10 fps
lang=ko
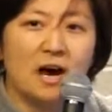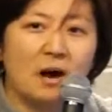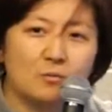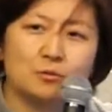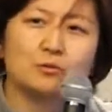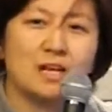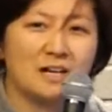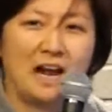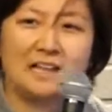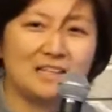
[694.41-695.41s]
아무도
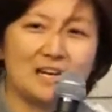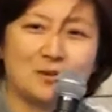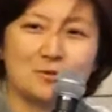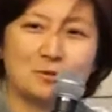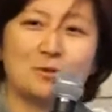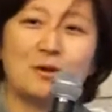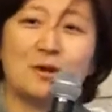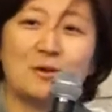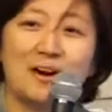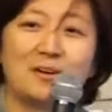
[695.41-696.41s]
날안 알아줘서
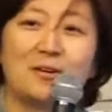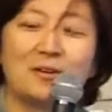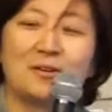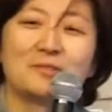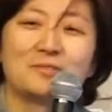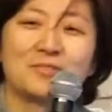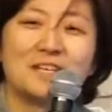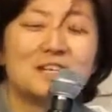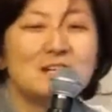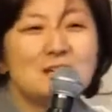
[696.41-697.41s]
외로워요.
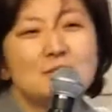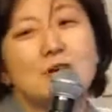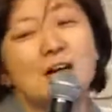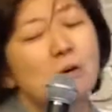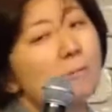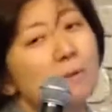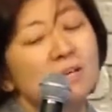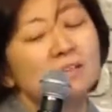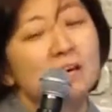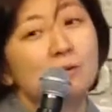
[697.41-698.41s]
누가
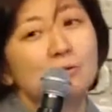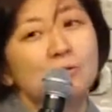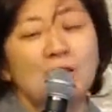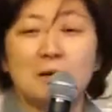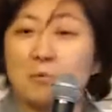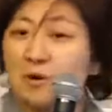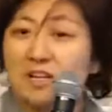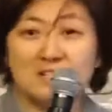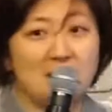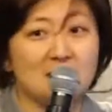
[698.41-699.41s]
옆에 있다고
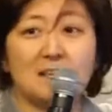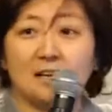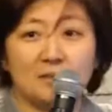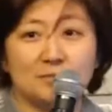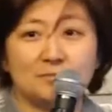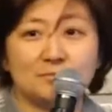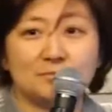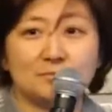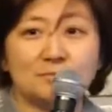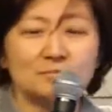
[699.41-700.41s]
행복하지 않아요.
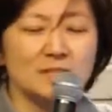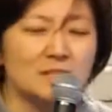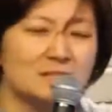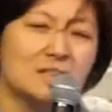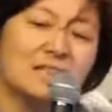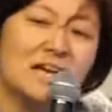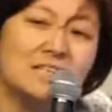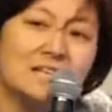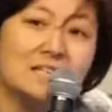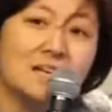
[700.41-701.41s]
근데
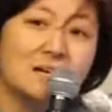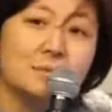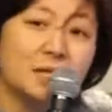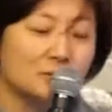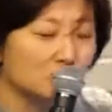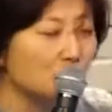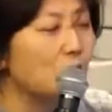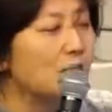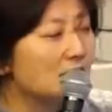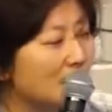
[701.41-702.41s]
단 한
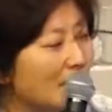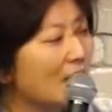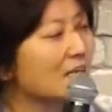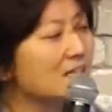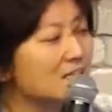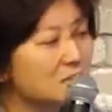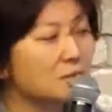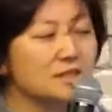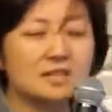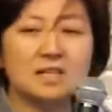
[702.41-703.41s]
사람이라도 내가
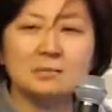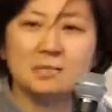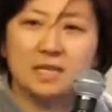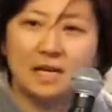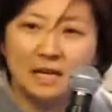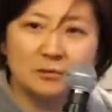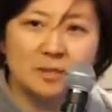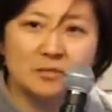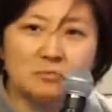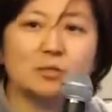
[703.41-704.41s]
인정한 사람이 날
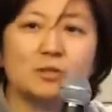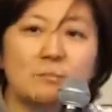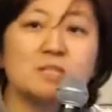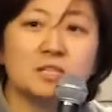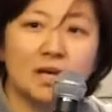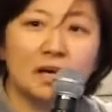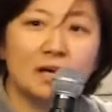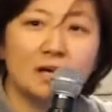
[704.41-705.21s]
알아봐주면 됩니다.